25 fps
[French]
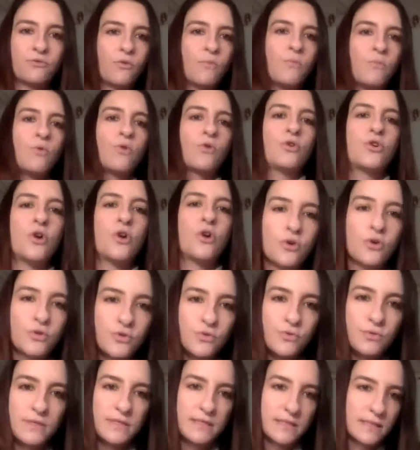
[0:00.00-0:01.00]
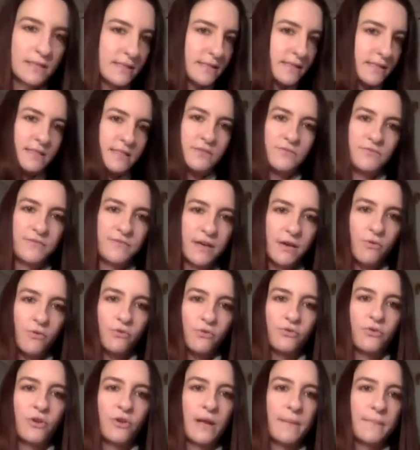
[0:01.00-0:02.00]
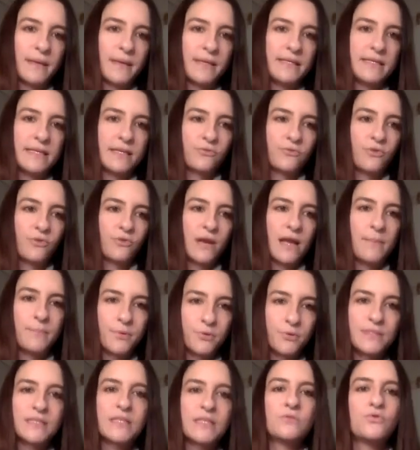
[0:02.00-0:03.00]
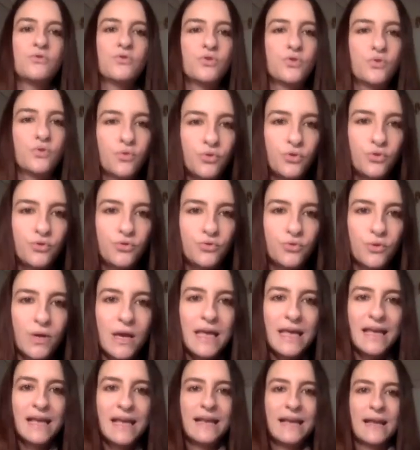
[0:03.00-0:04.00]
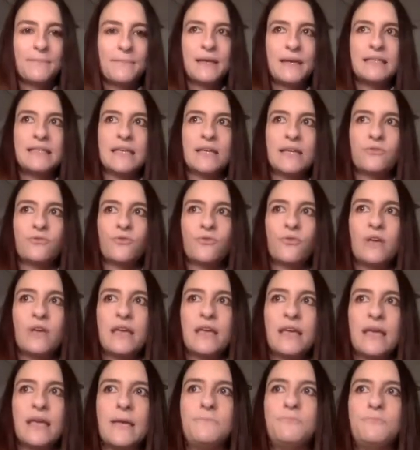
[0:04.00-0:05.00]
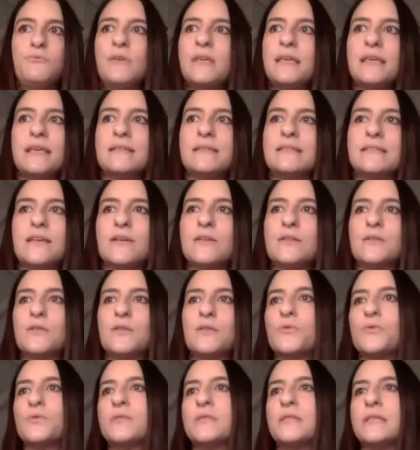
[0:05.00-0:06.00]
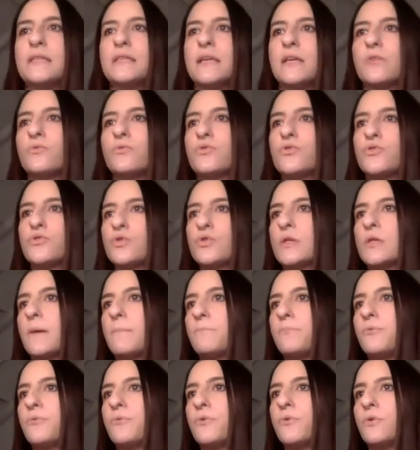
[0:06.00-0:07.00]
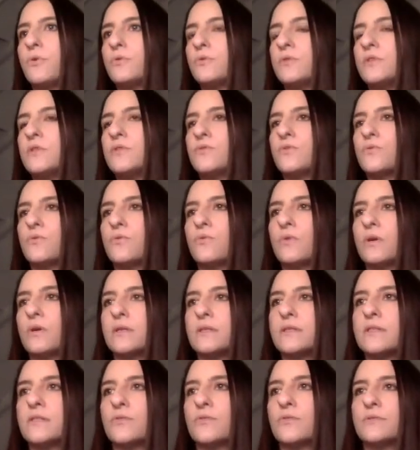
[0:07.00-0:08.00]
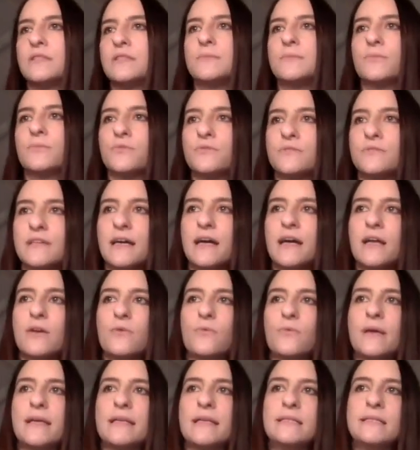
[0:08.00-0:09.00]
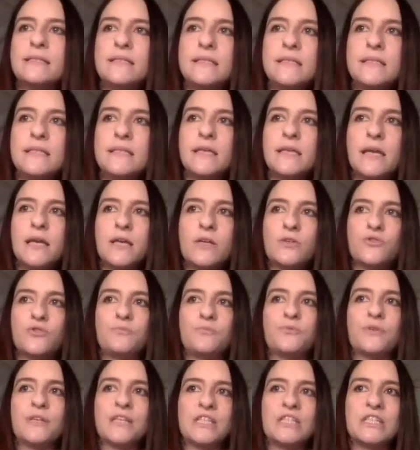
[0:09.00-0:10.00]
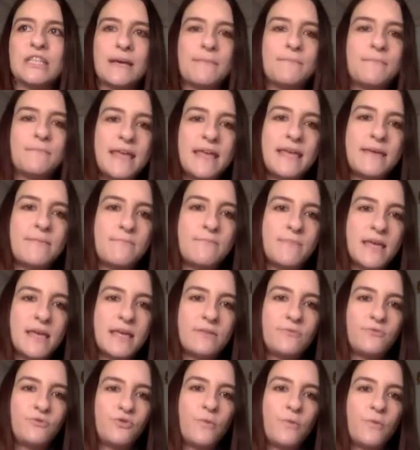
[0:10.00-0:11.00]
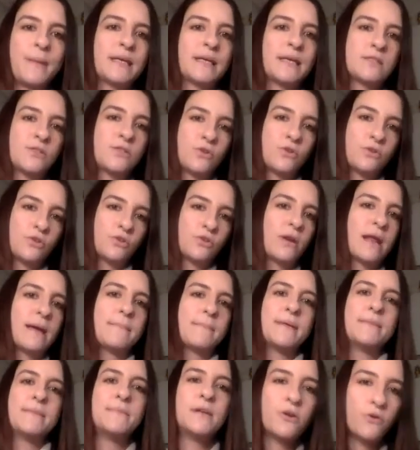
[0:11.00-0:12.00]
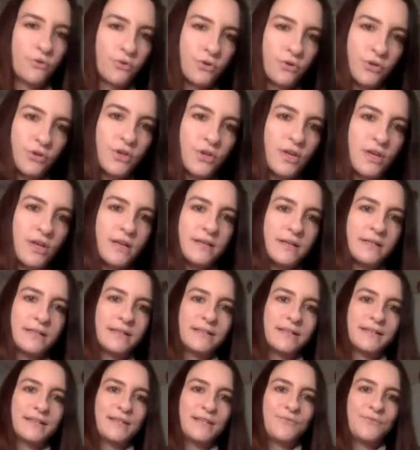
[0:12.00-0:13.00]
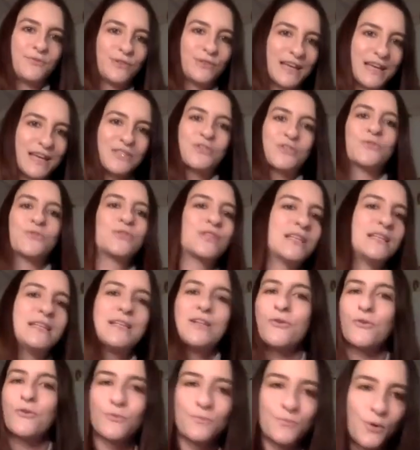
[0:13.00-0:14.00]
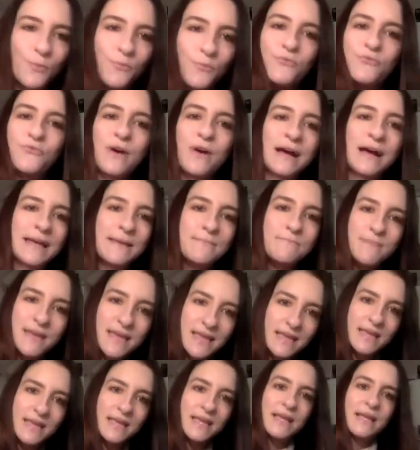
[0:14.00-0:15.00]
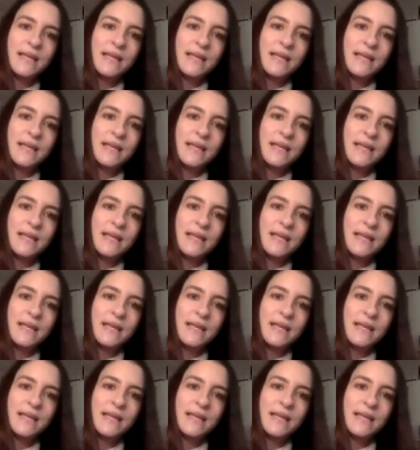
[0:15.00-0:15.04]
dont mon corps se tient, c'est différent. Dans la manière dont la pensée se structure, la manière dont. Et puis, c'est aussi quelque chose un peu, disons, euh, sentimental, où elle dit Je pourrais jamais aimer deux personnes dans la même langue. Euh, il faudra changer de langue pour pouvoir aimer,